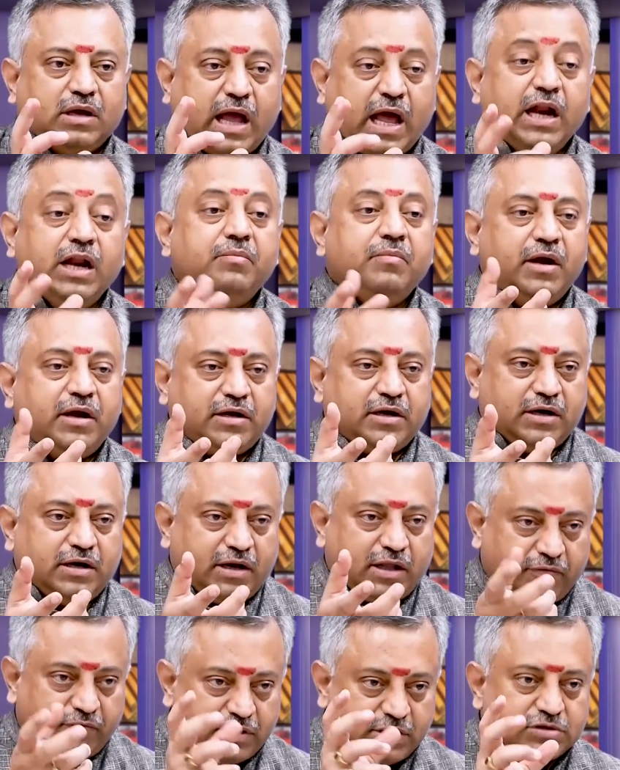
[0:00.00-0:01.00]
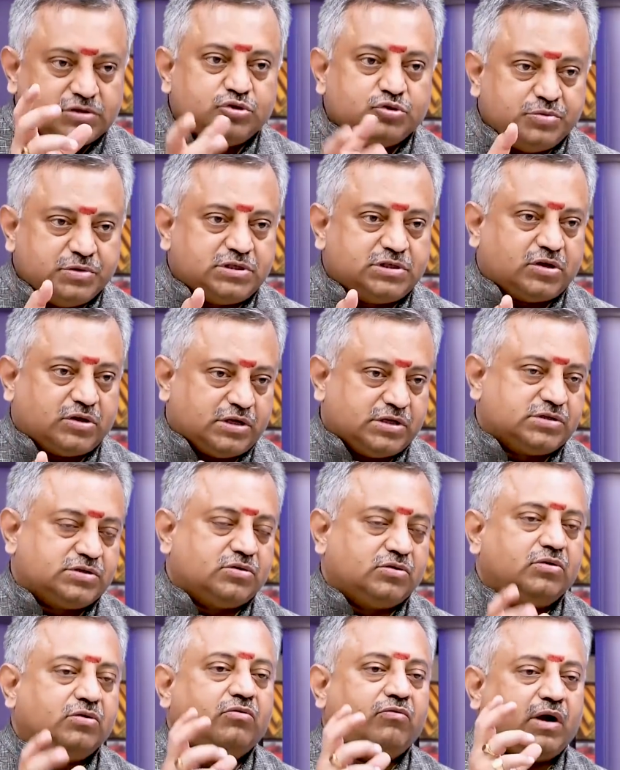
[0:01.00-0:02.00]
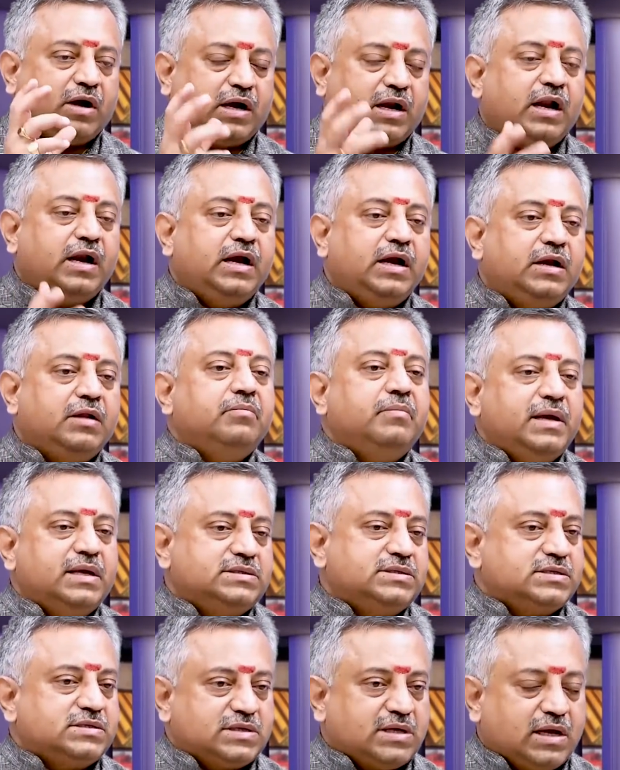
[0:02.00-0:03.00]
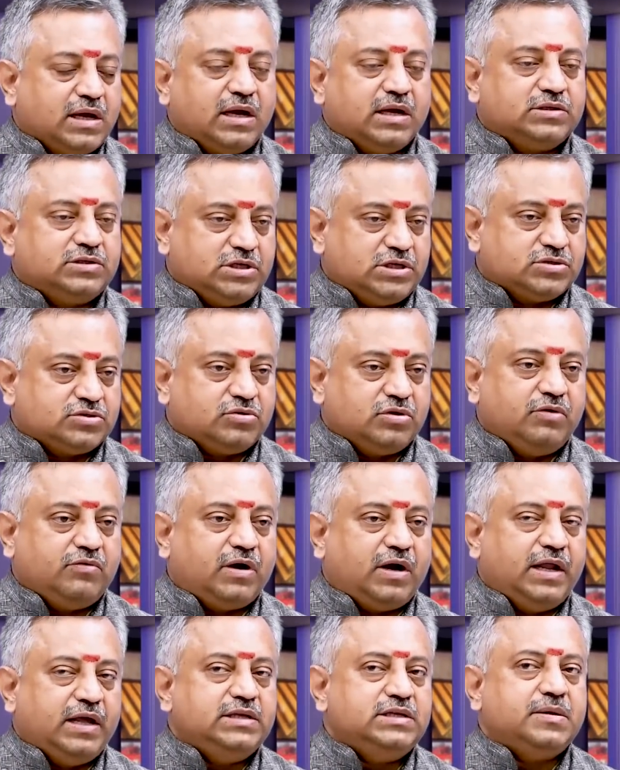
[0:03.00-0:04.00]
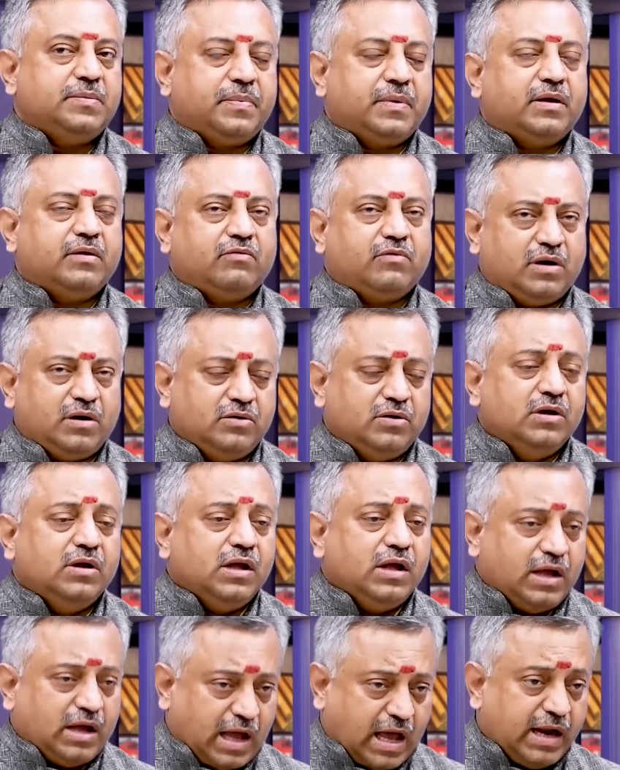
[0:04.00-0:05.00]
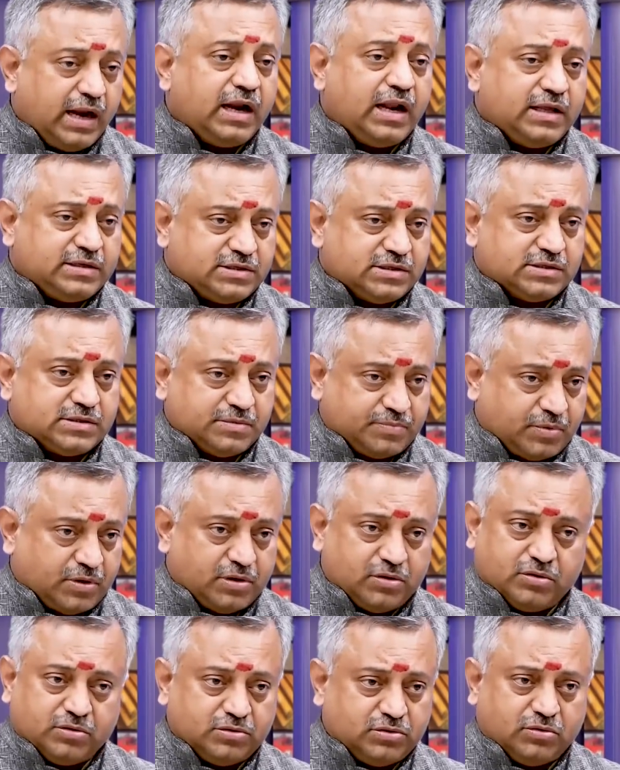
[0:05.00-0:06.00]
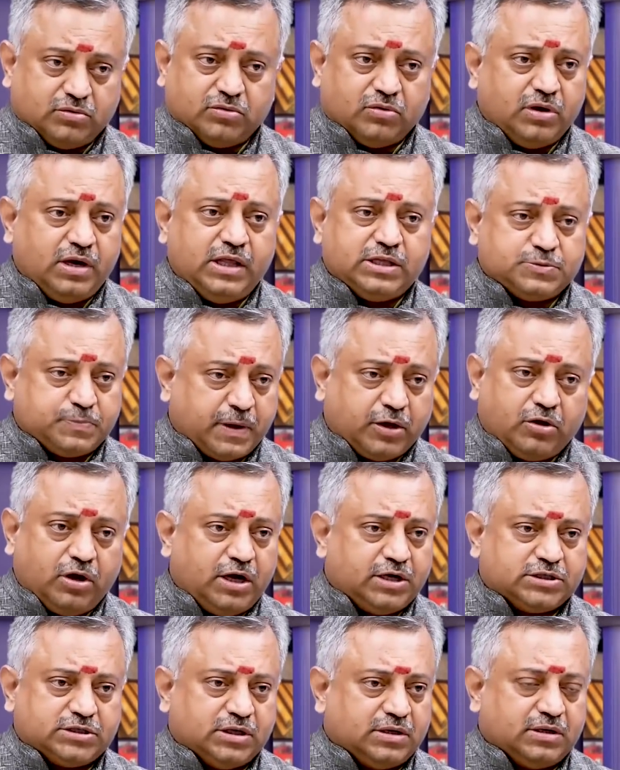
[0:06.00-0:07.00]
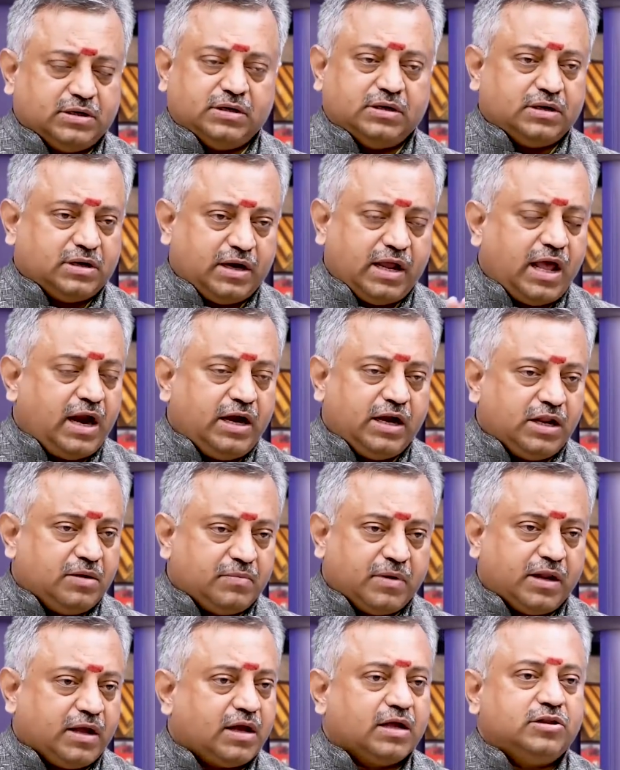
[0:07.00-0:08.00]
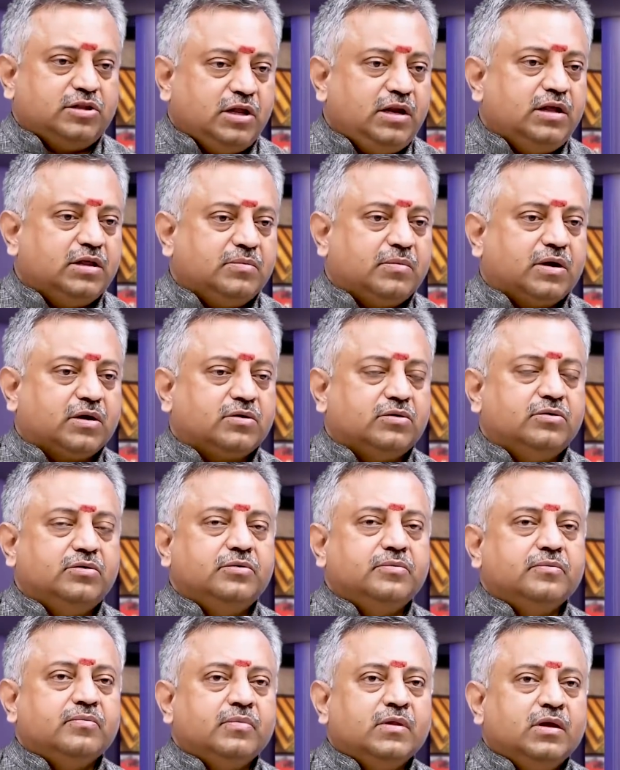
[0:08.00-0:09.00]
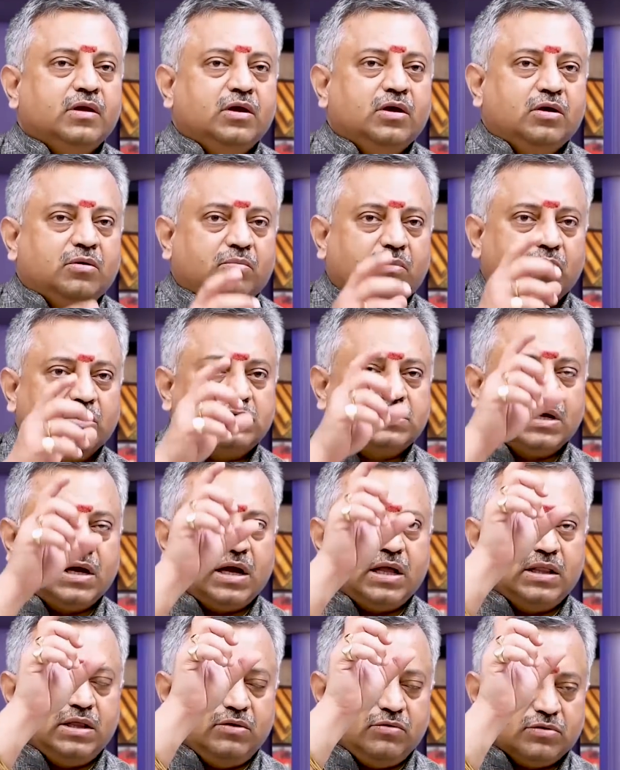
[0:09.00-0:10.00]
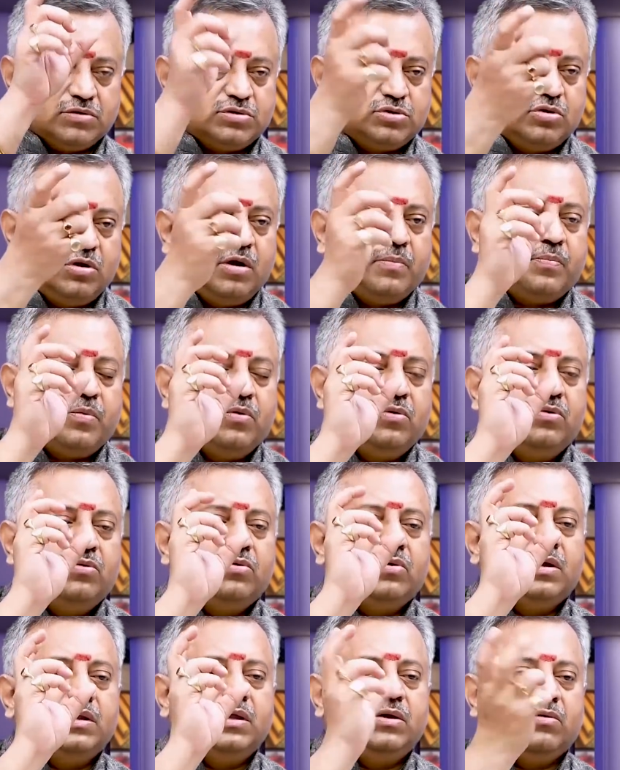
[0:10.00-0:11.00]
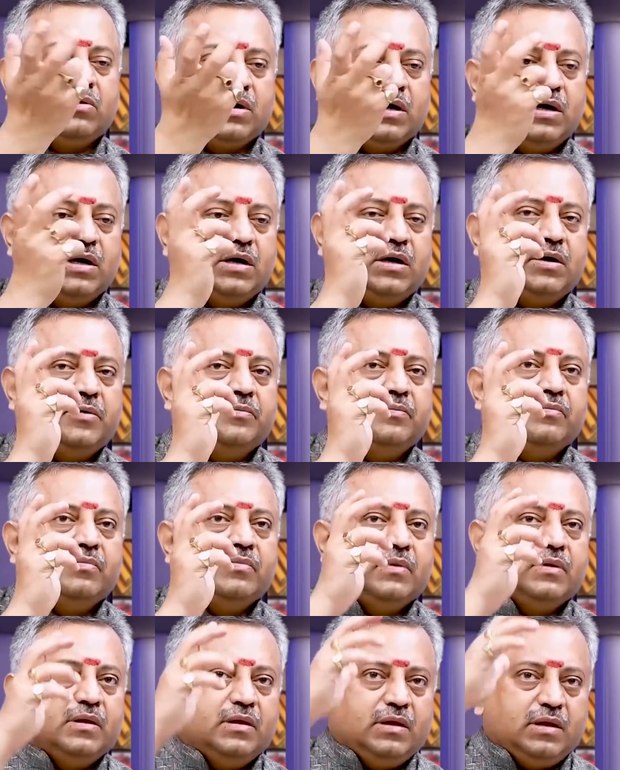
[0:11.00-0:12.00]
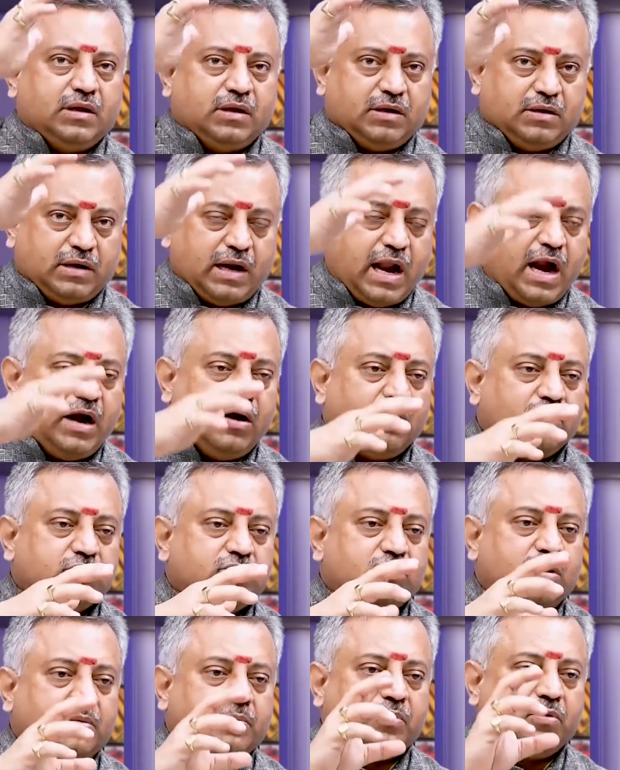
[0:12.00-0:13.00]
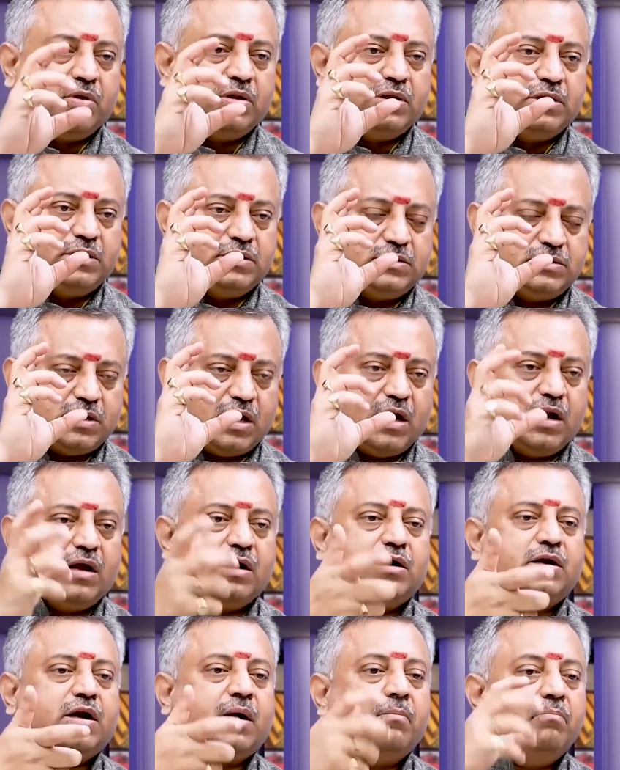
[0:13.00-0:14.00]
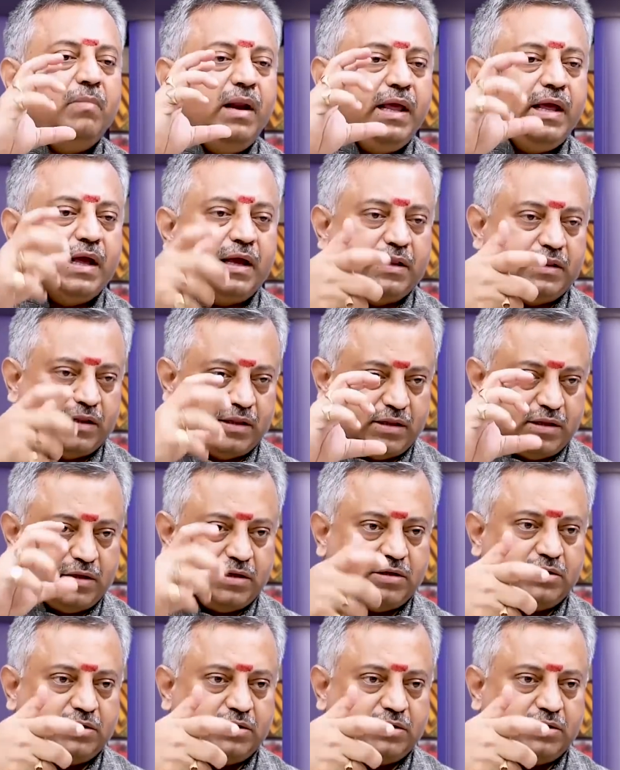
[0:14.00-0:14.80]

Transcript: యానిమేటెడ్ ఏవైతే చూపించారు ఇస్రో వాటిన్నింటి బేసిస్గా చేసుకుని వాళ్ళు ఏం చెప్పారు వాళ్ళు అనలైసిస్ ఇప్పుడు ఓన్లీ స్పెక్యులేషన్ రియాలిటీ అని మనకి ఇంకా తెలియదు మనకు బహుశా అది వస్తున్నప్పుడు అది ఒక ల్యాండ్ అవుతున్నప్పుడు అది చాలా టంబ్లింగ్ అయింది అది